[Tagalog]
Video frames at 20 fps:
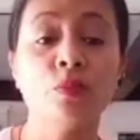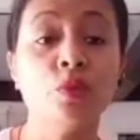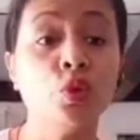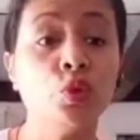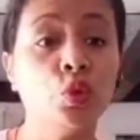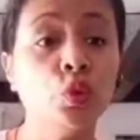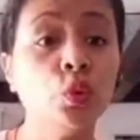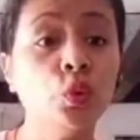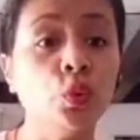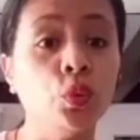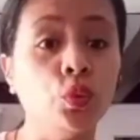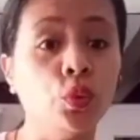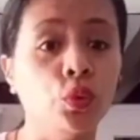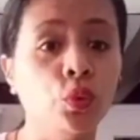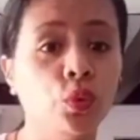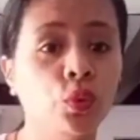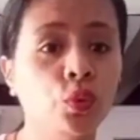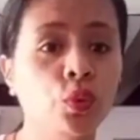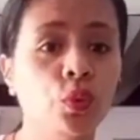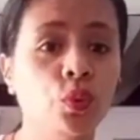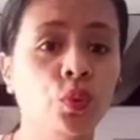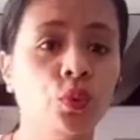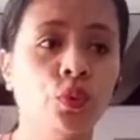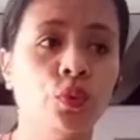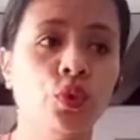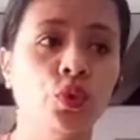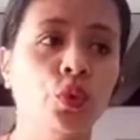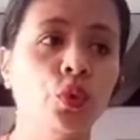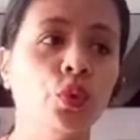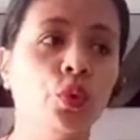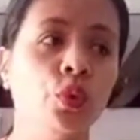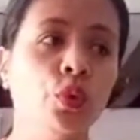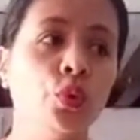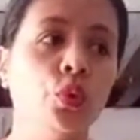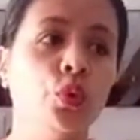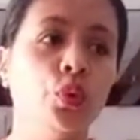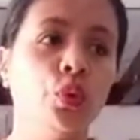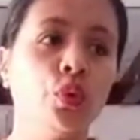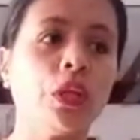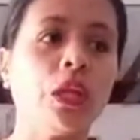June.
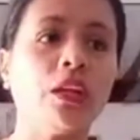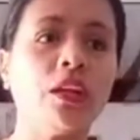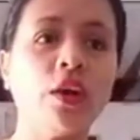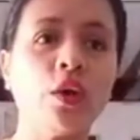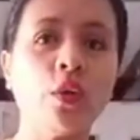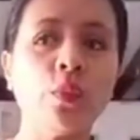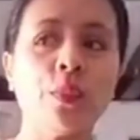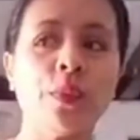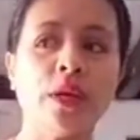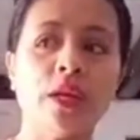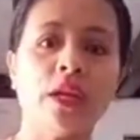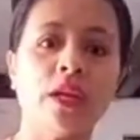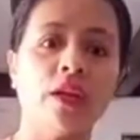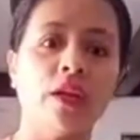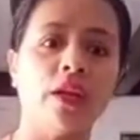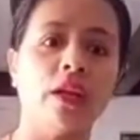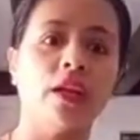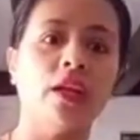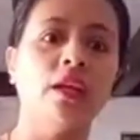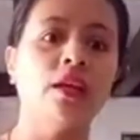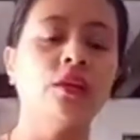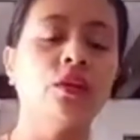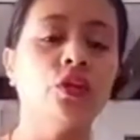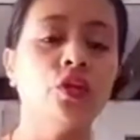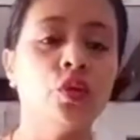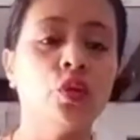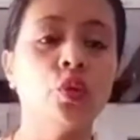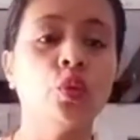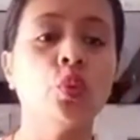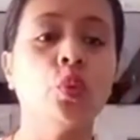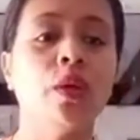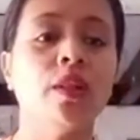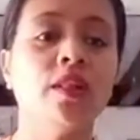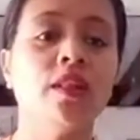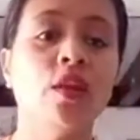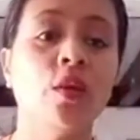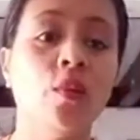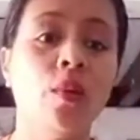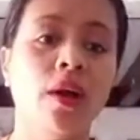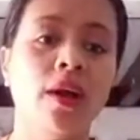June, tanda ko pa rin eh. June
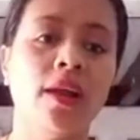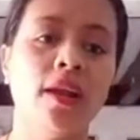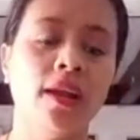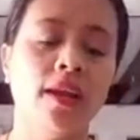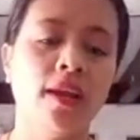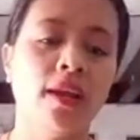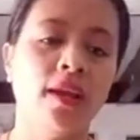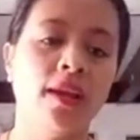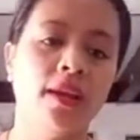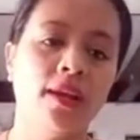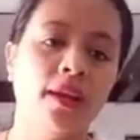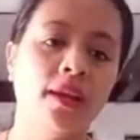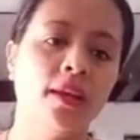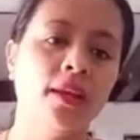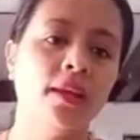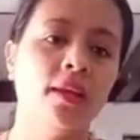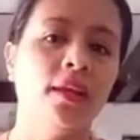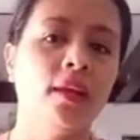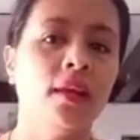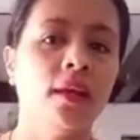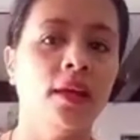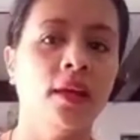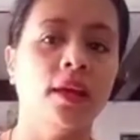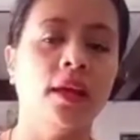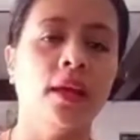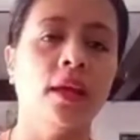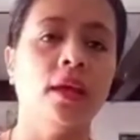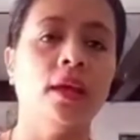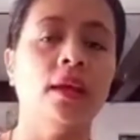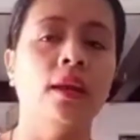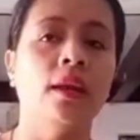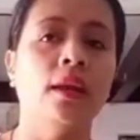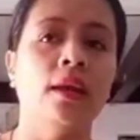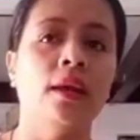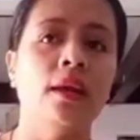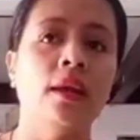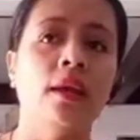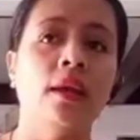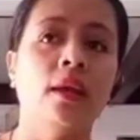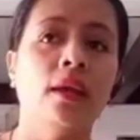21. Ayan.
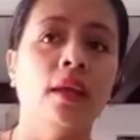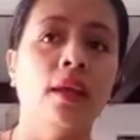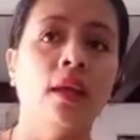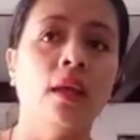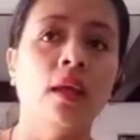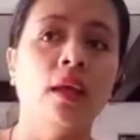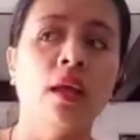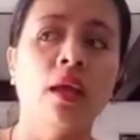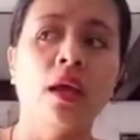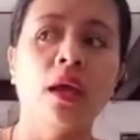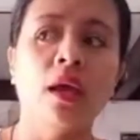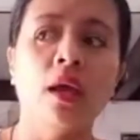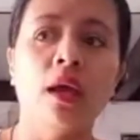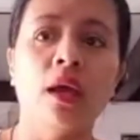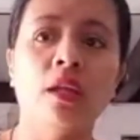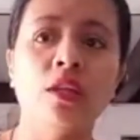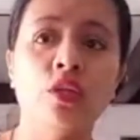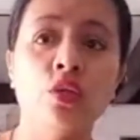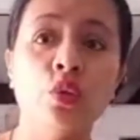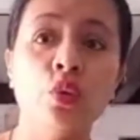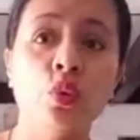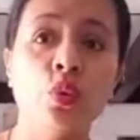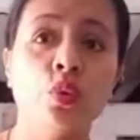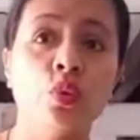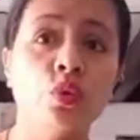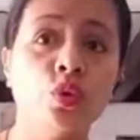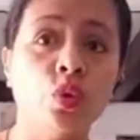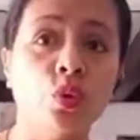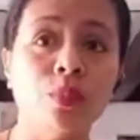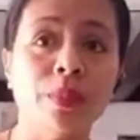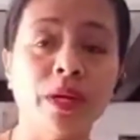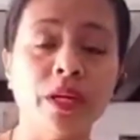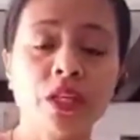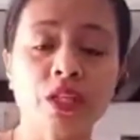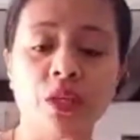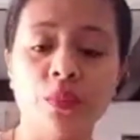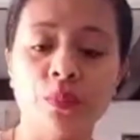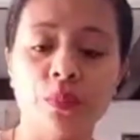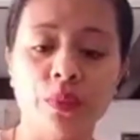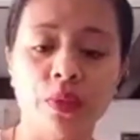Uh, Ju so, March,
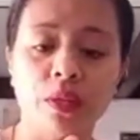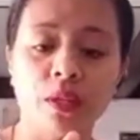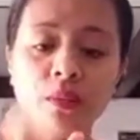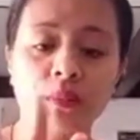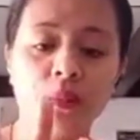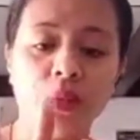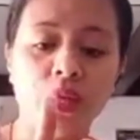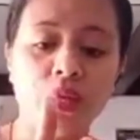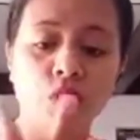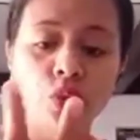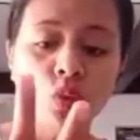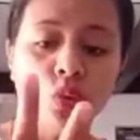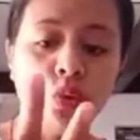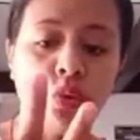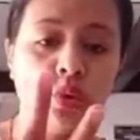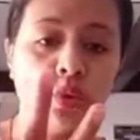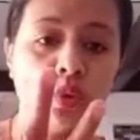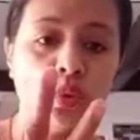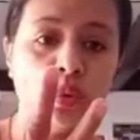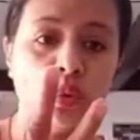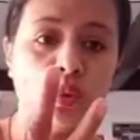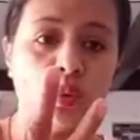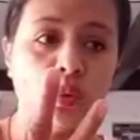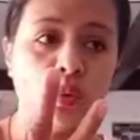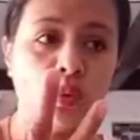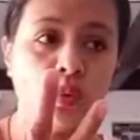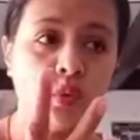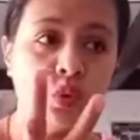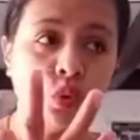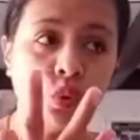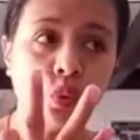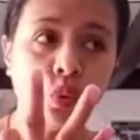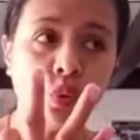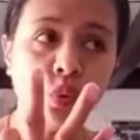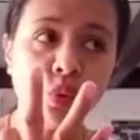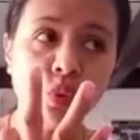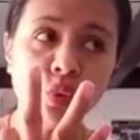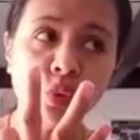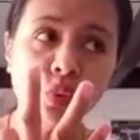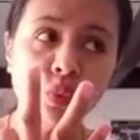April, May, June.
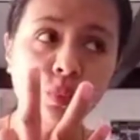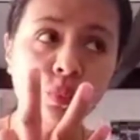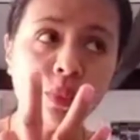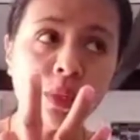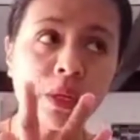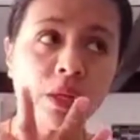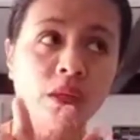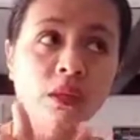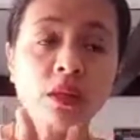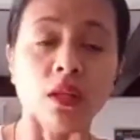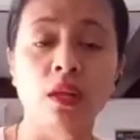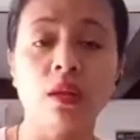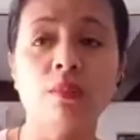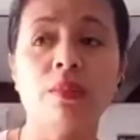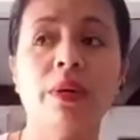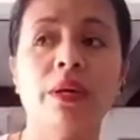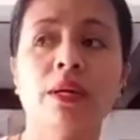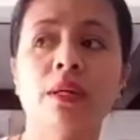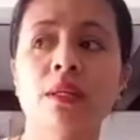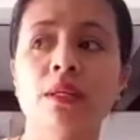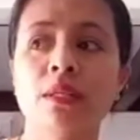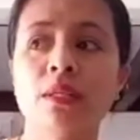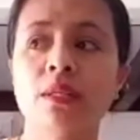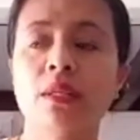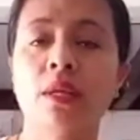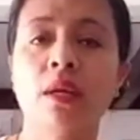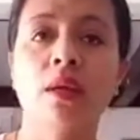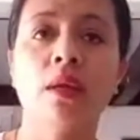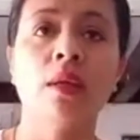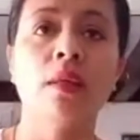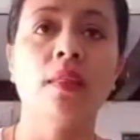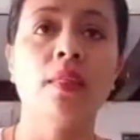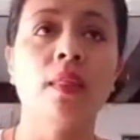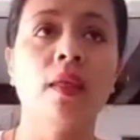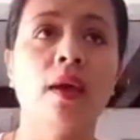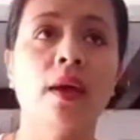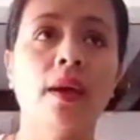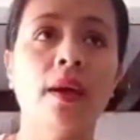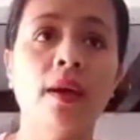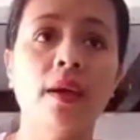June, parang 3 months
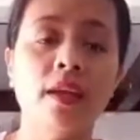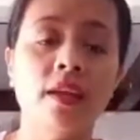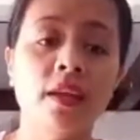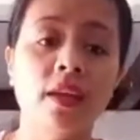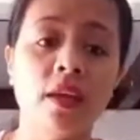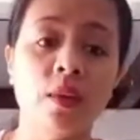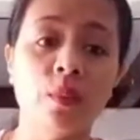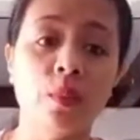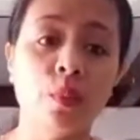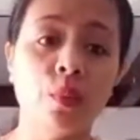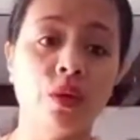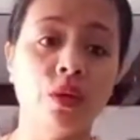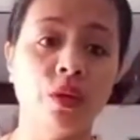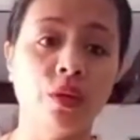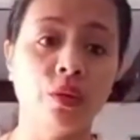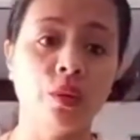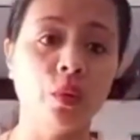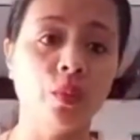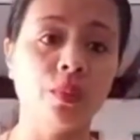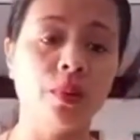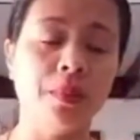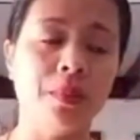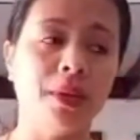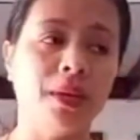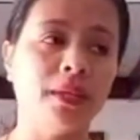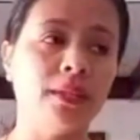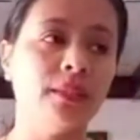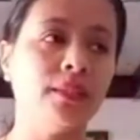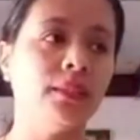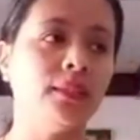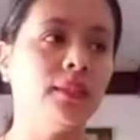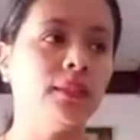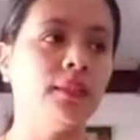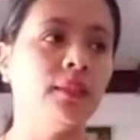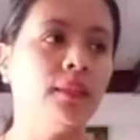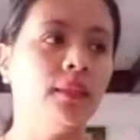na hindi kami pwedeng lumabas.